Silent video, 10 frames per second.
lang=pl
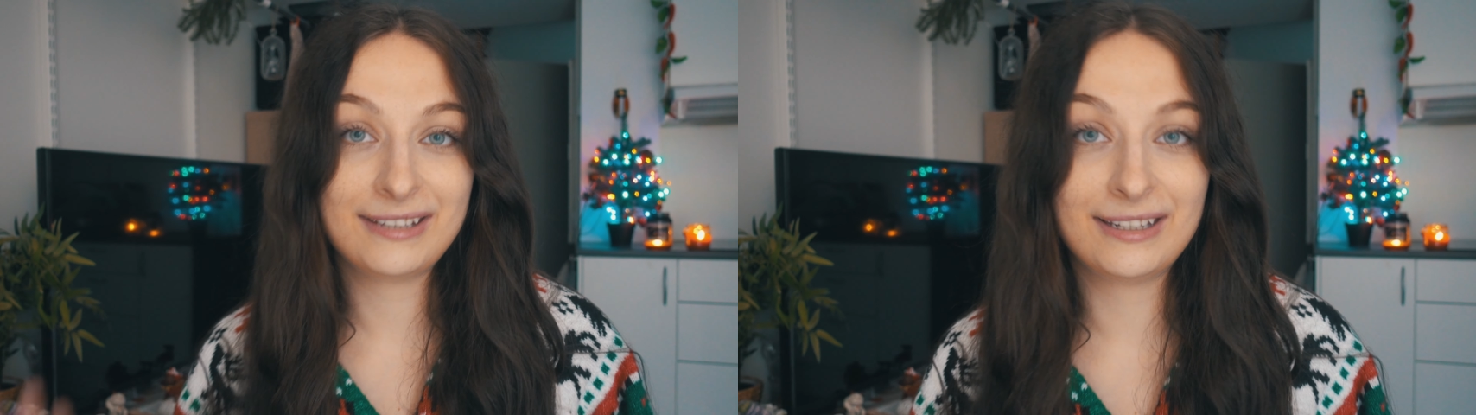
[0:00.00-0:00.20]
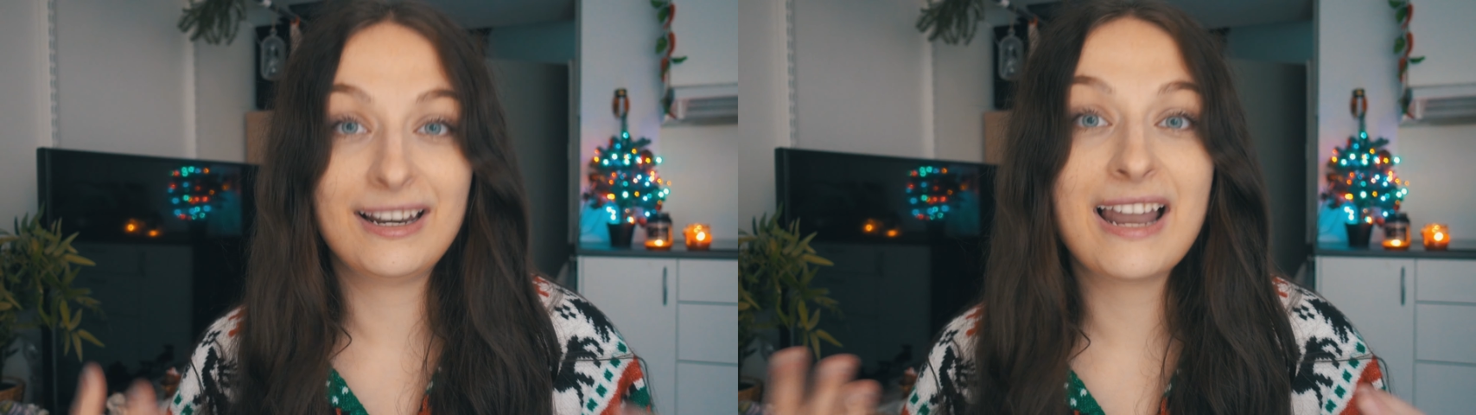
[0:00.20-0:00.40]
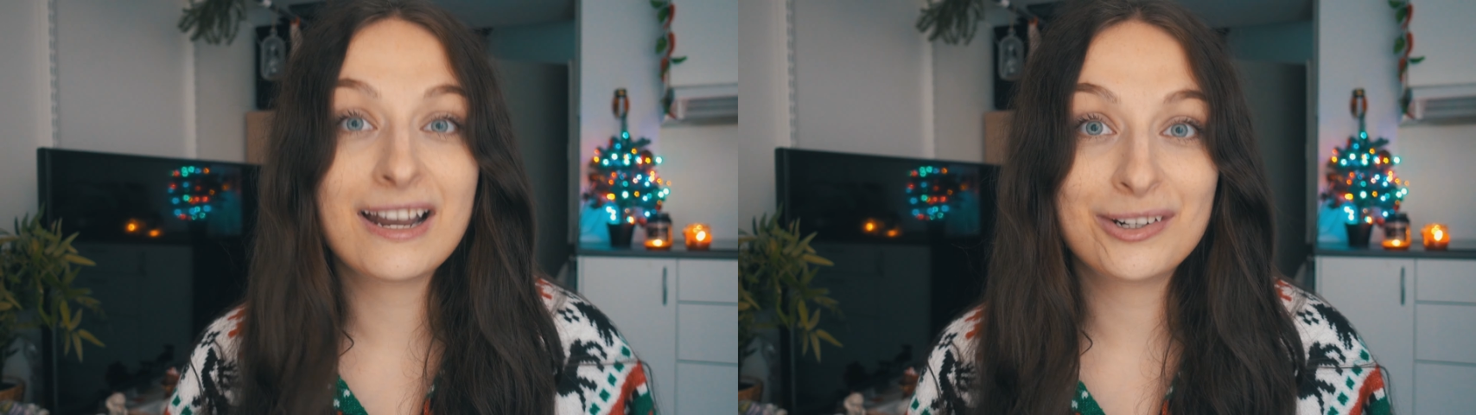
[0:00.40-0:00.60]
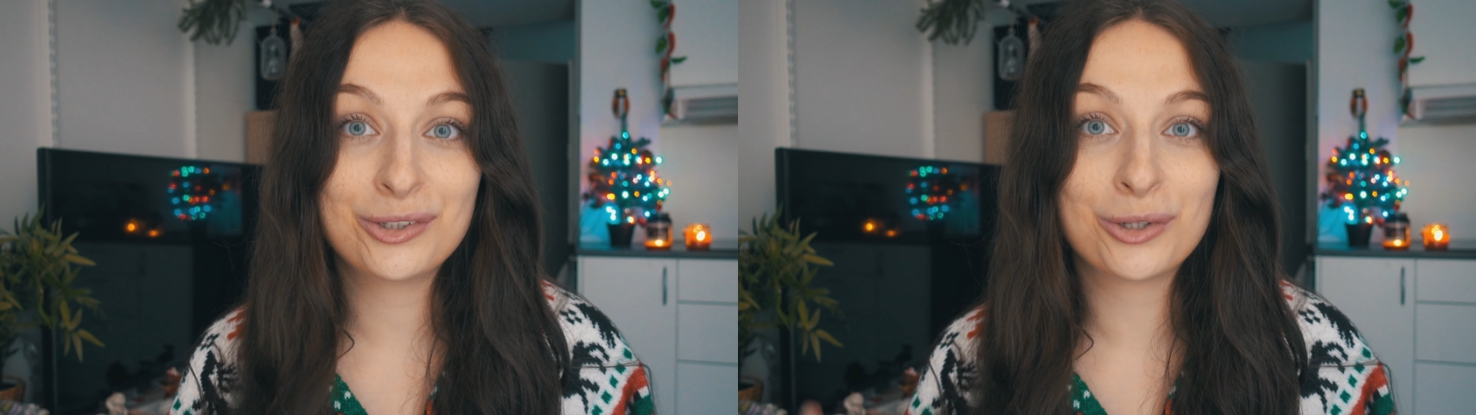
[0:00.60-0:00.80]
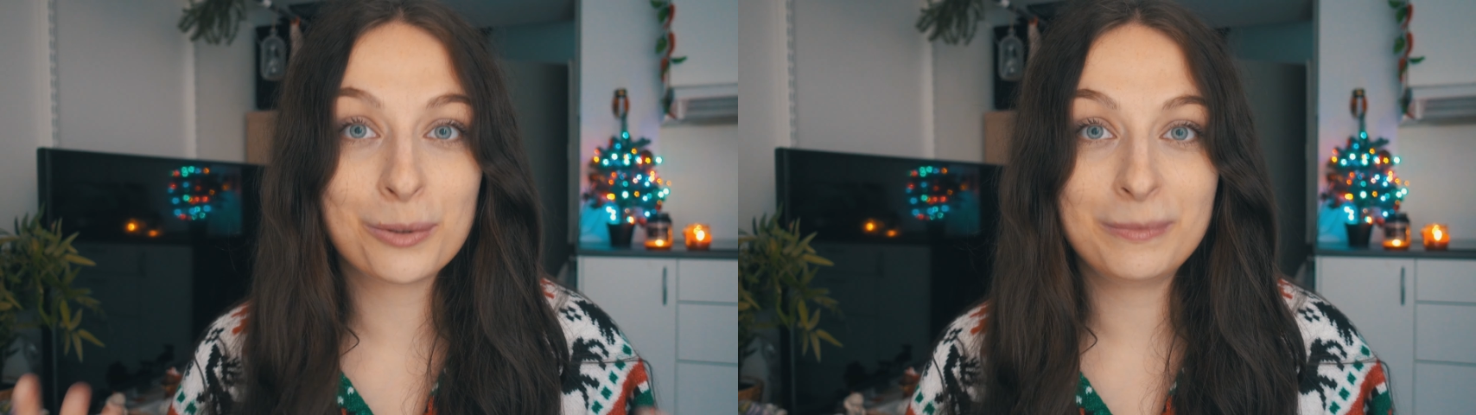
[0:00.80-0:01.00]
ten
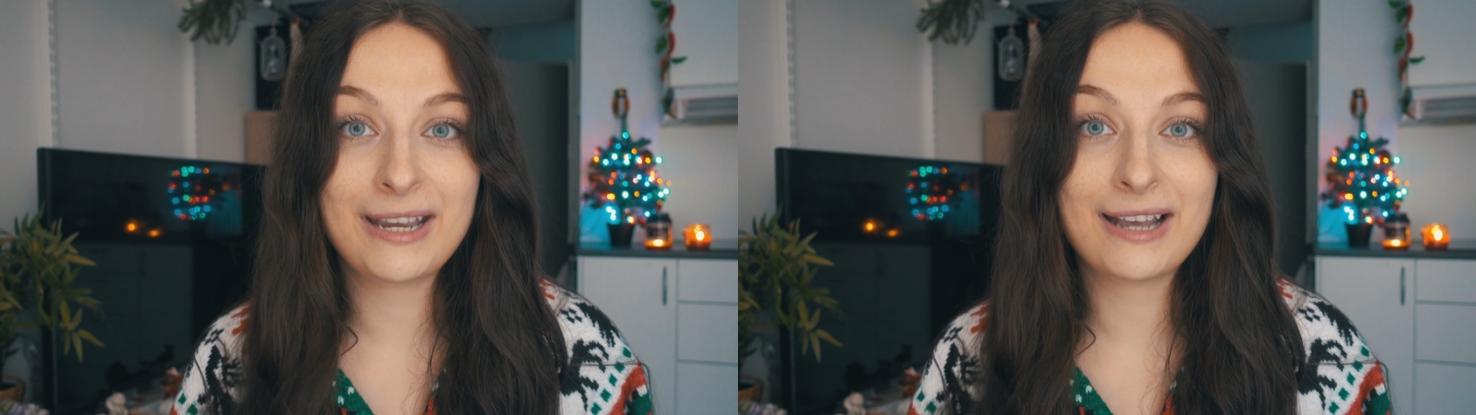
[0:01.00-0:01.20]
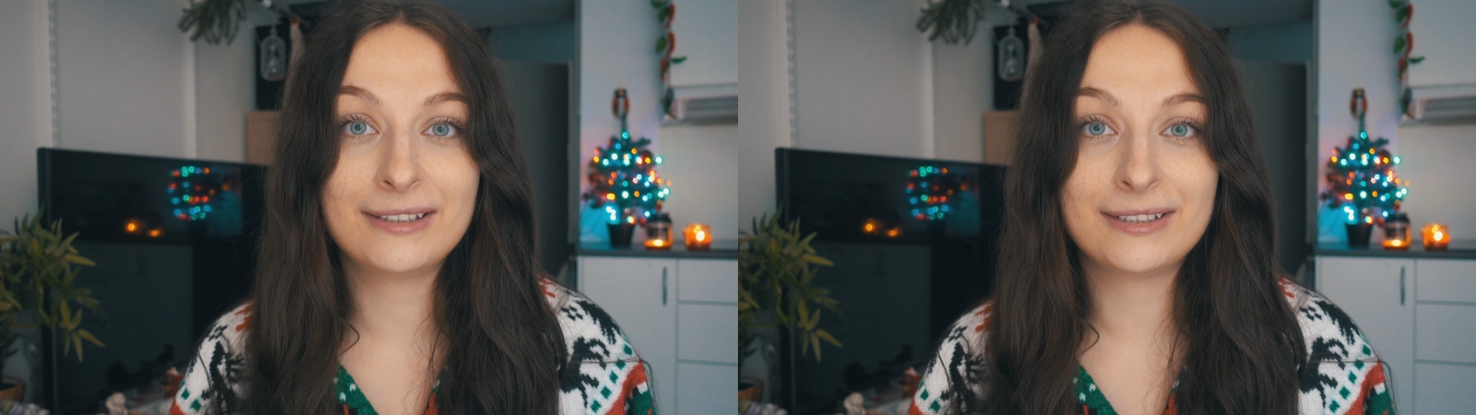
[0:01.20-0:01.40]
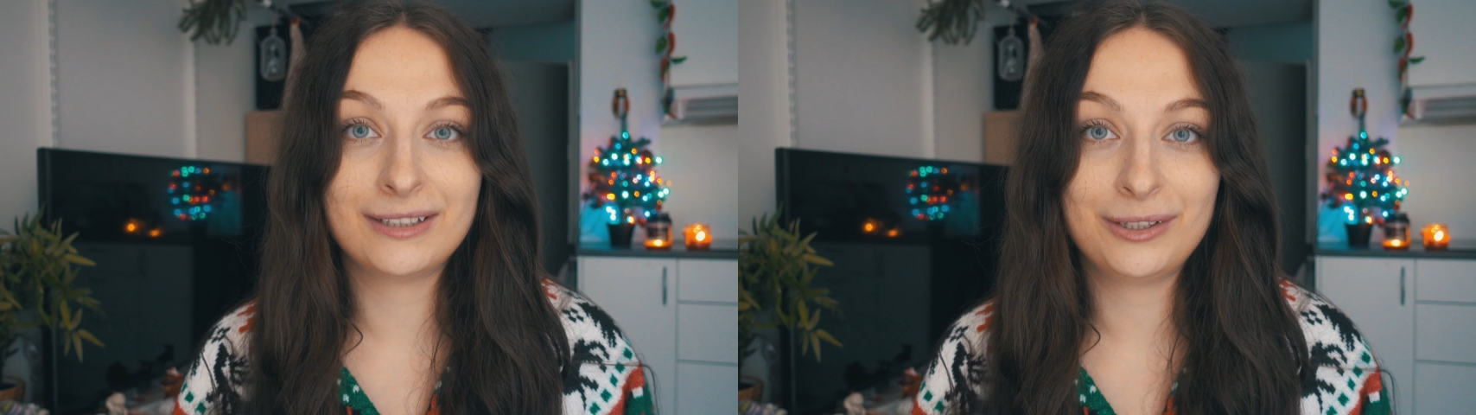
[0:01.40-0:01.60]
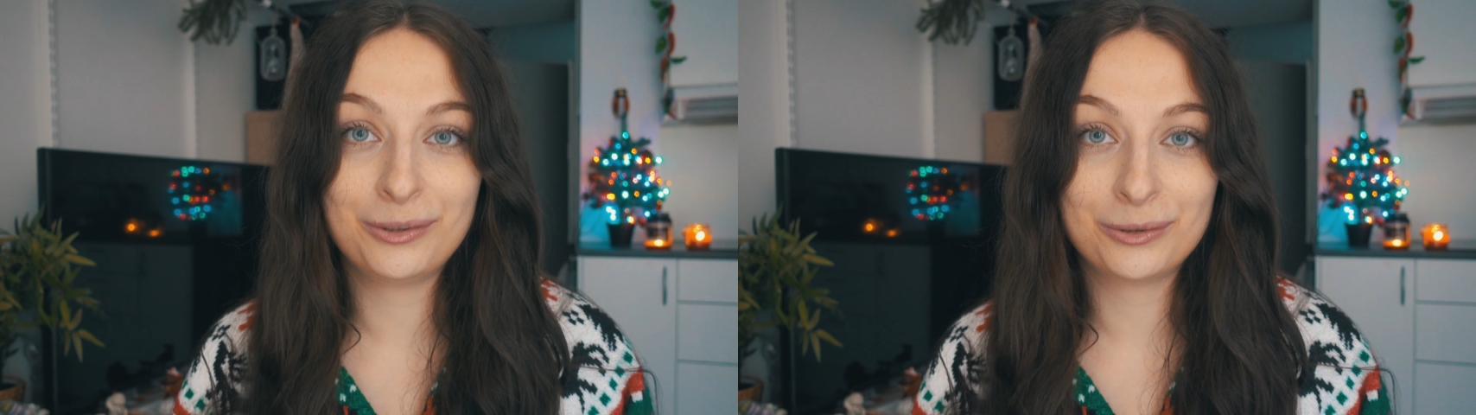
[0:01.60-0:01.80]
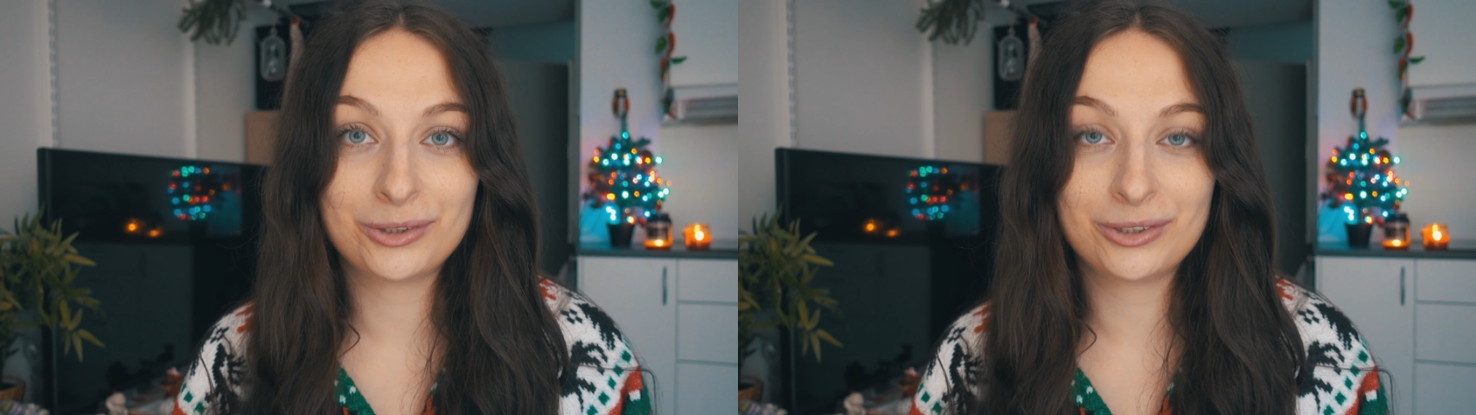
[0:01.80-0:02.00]
lunch, obiad y,
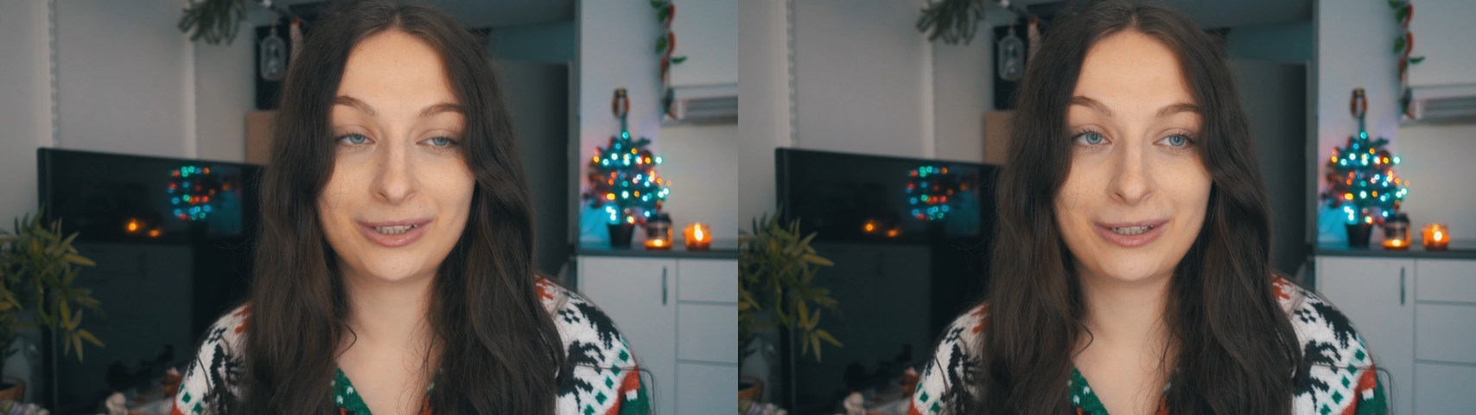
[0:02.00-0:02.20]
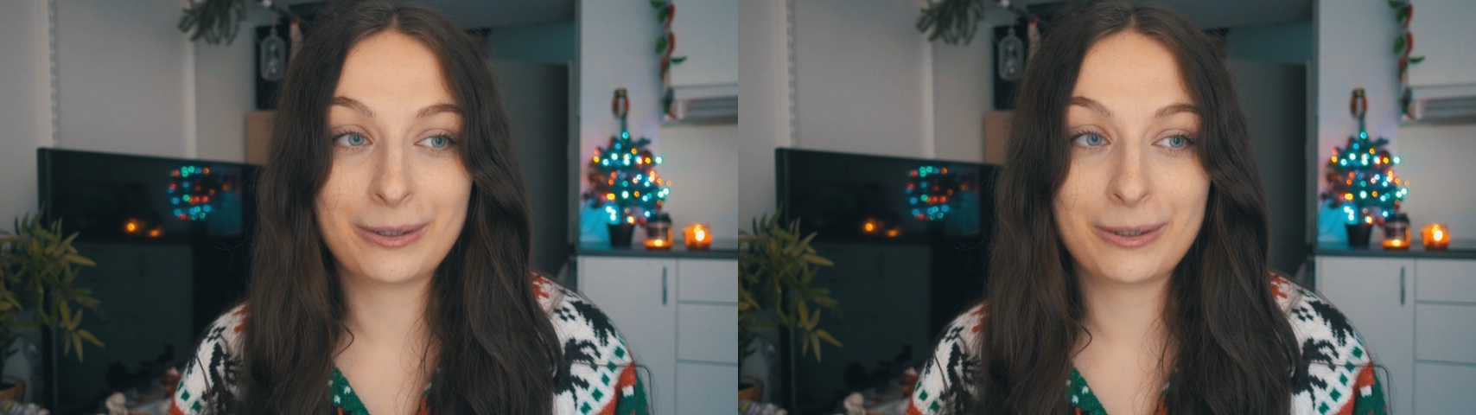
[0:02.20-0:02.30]
już